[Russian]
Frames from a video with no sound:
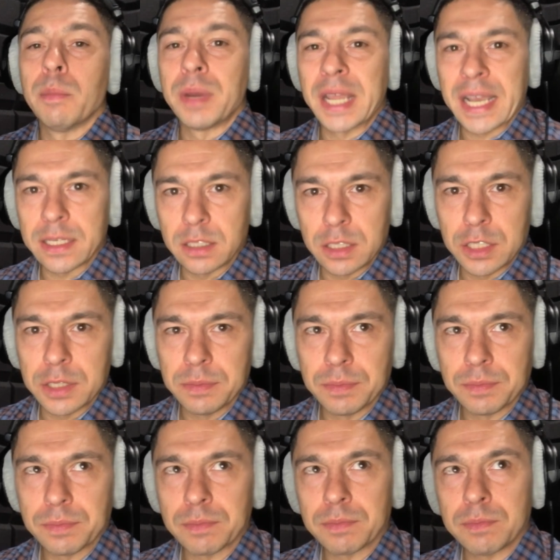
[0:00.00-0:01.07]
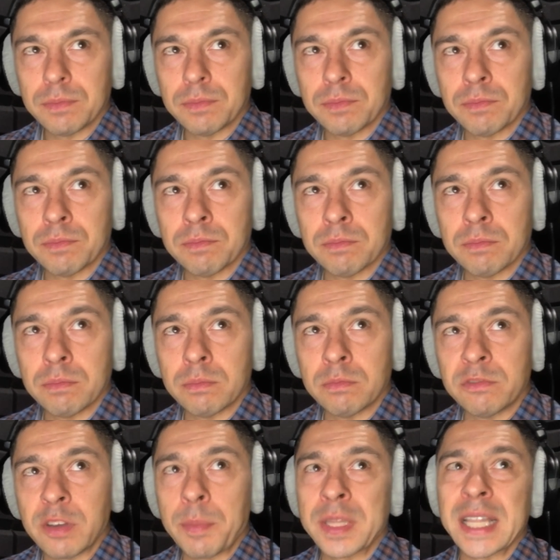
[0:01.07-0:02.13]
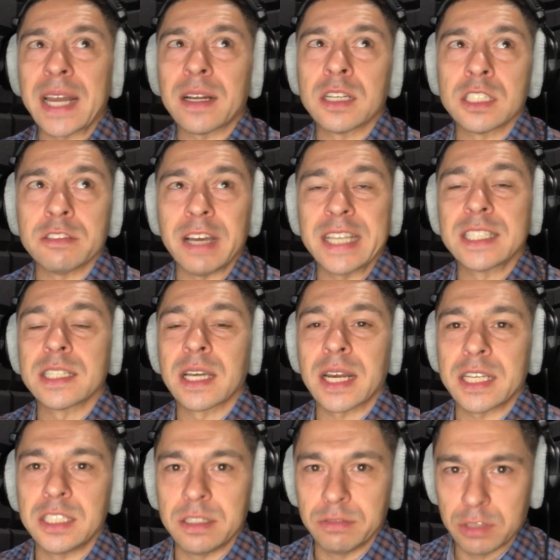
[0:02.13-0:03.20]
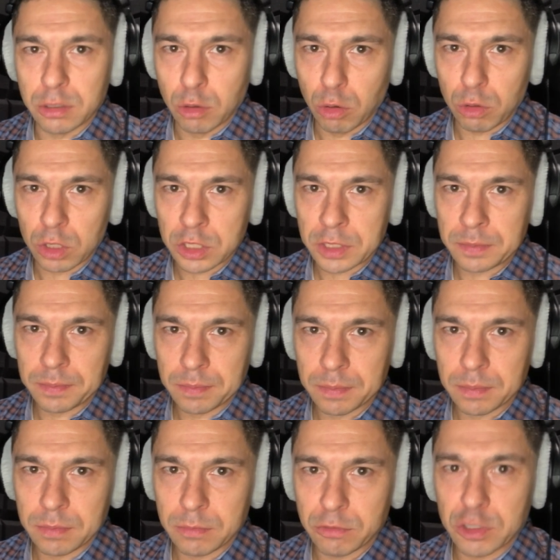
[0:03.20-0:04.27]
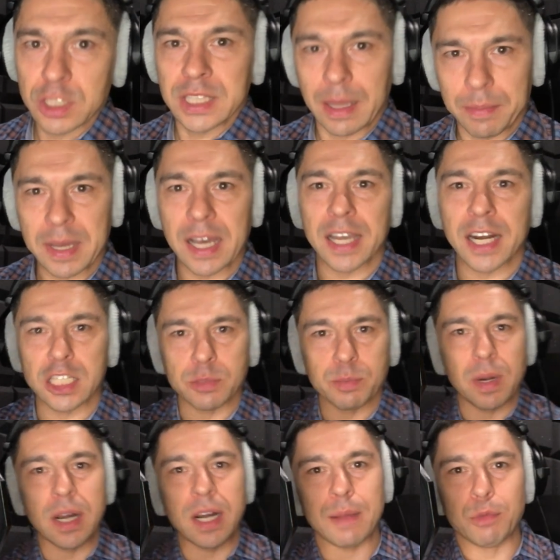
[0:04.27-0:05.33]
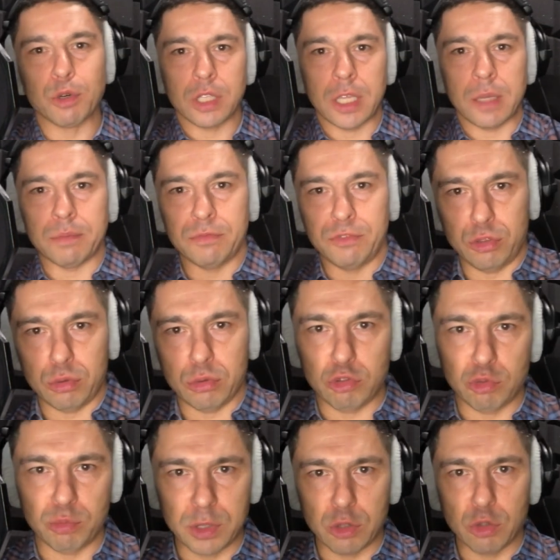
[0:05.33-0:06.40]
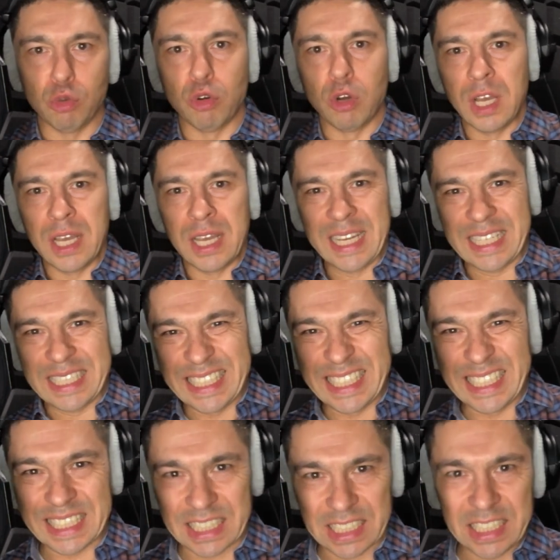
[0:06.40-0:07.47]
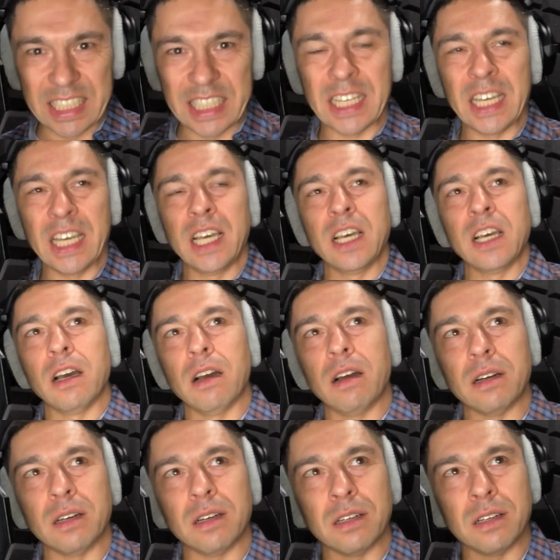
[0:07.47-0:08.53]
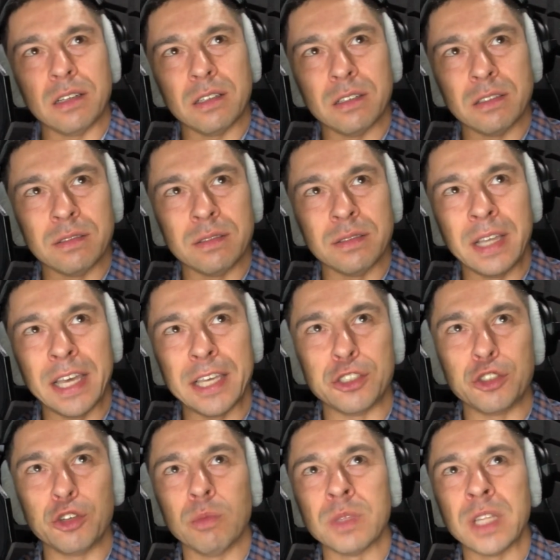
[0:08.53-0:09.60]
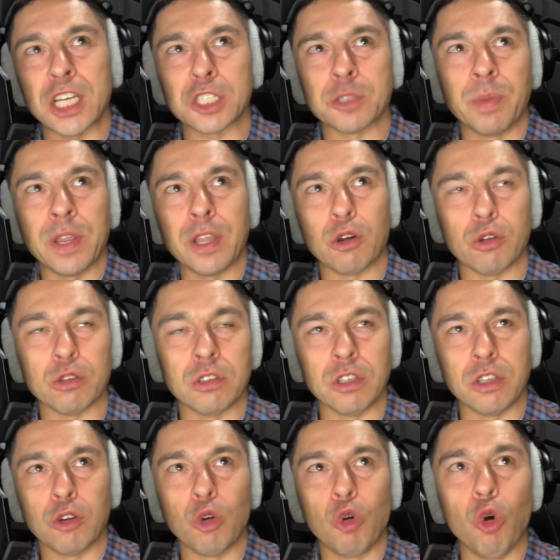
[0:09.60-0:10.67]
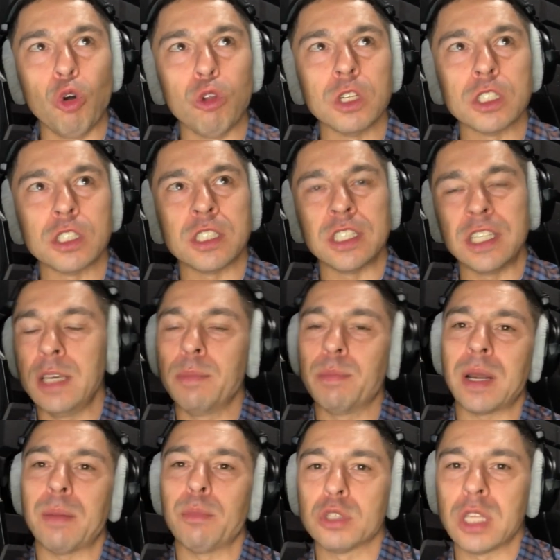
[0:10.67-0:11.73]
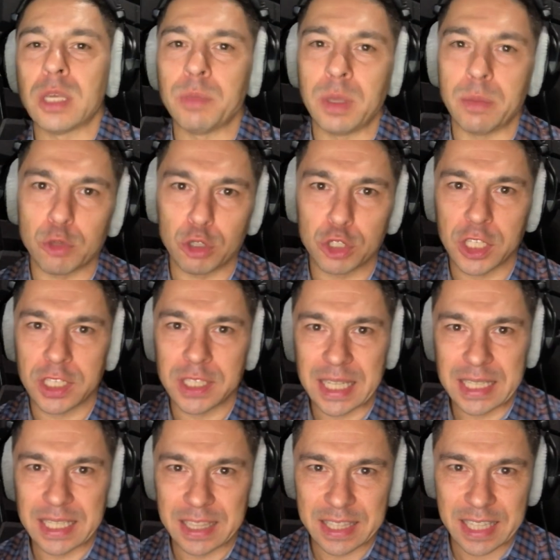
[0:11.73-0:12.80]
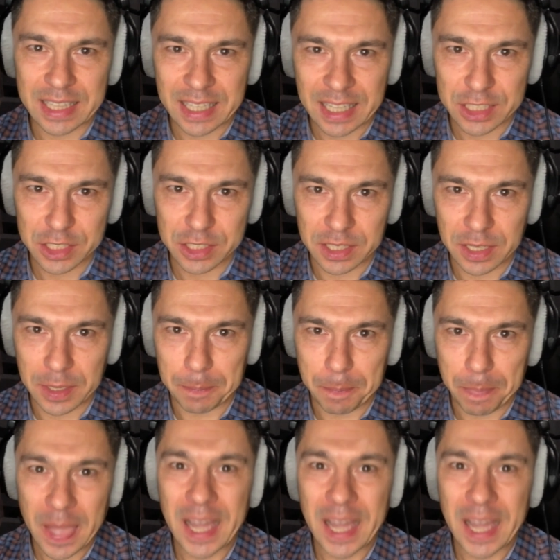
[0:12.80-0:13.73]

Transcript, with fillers: Приходите. Вебинар называется «Красивый голос». Вот там как раз проработаем всю глубину, низы, э, найдем наш природный голос и поработаем немножко над интонацией.